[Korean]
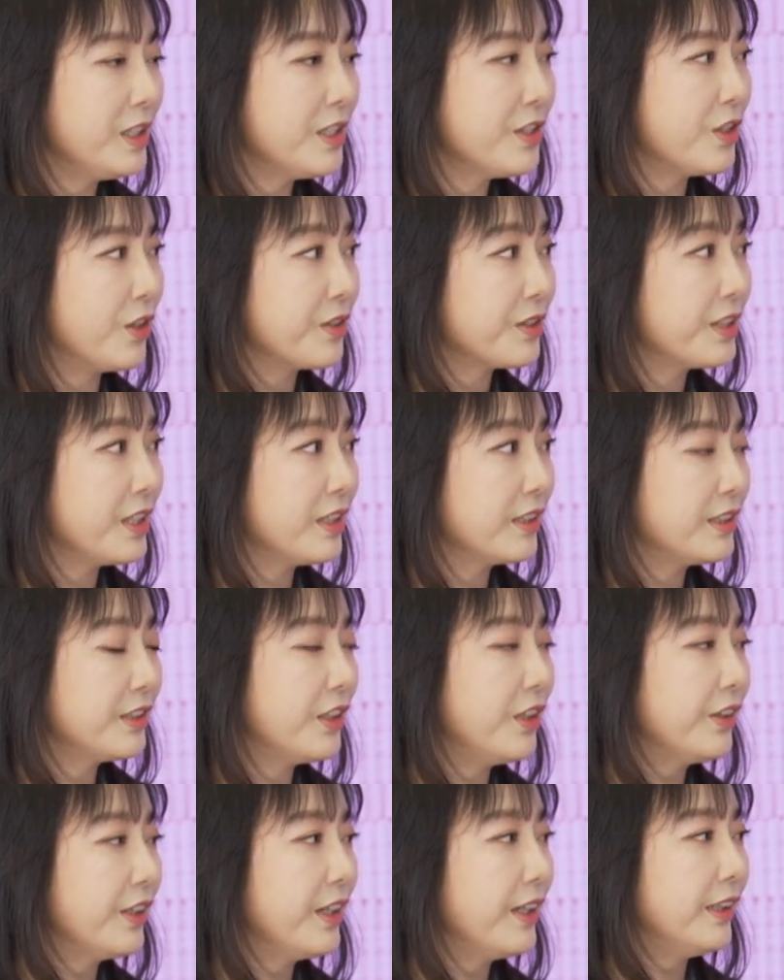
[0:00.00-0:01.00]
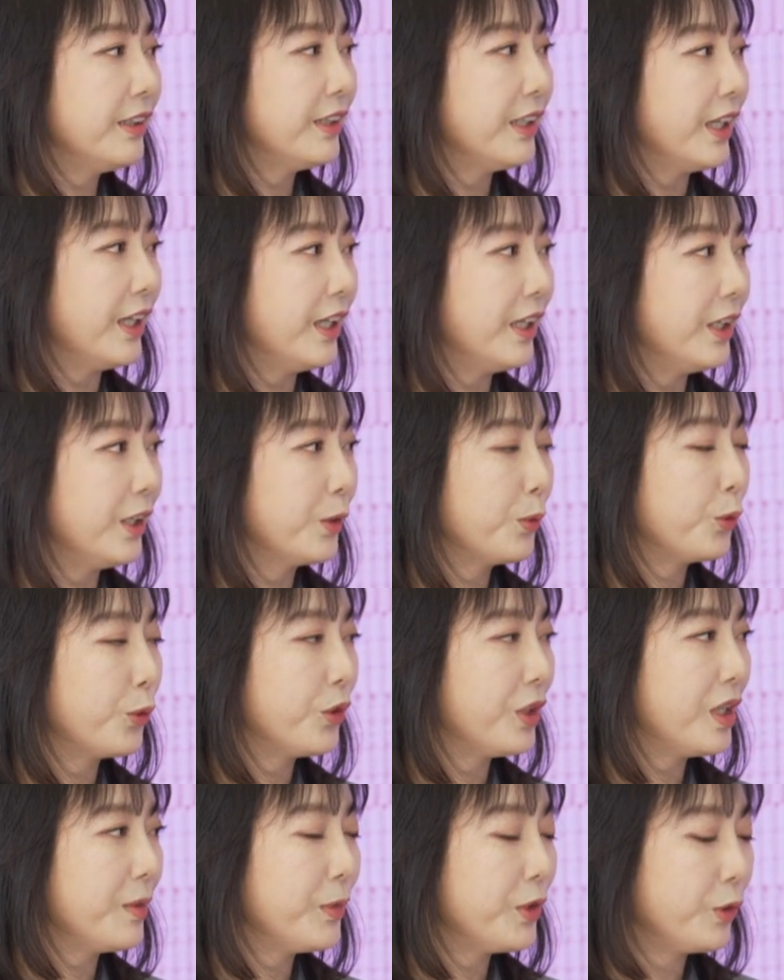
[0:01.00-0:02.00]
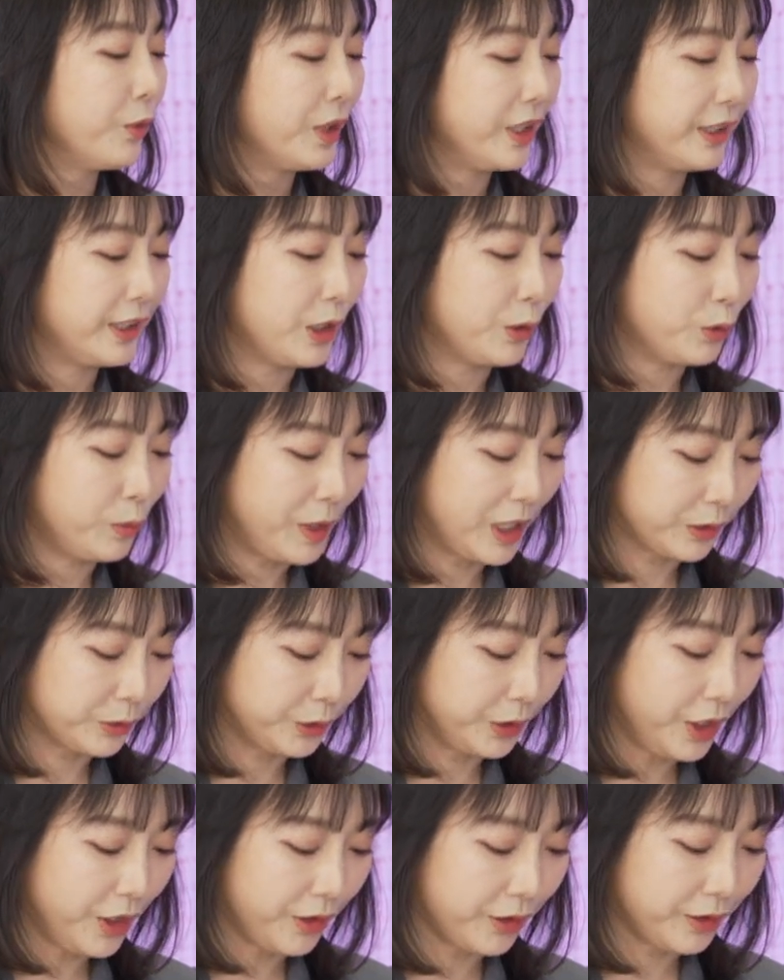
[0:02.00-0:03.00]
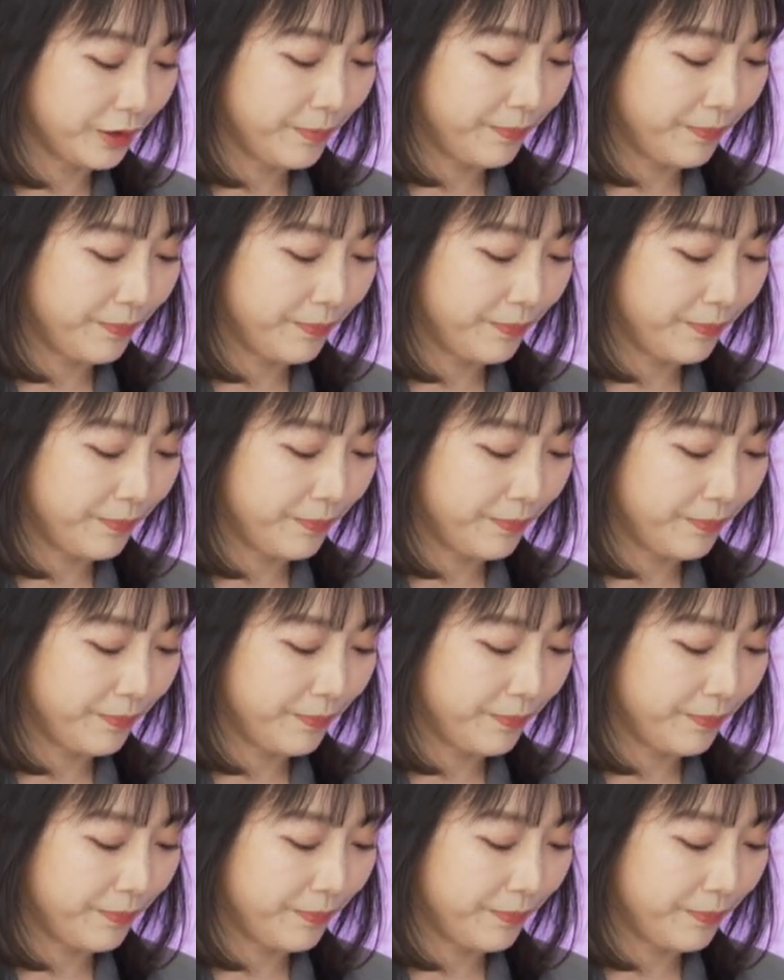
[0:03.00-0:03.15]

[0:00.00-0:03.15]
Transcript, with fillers: 정책을 설계할 때 고려할 필요가 있다고 봤고요.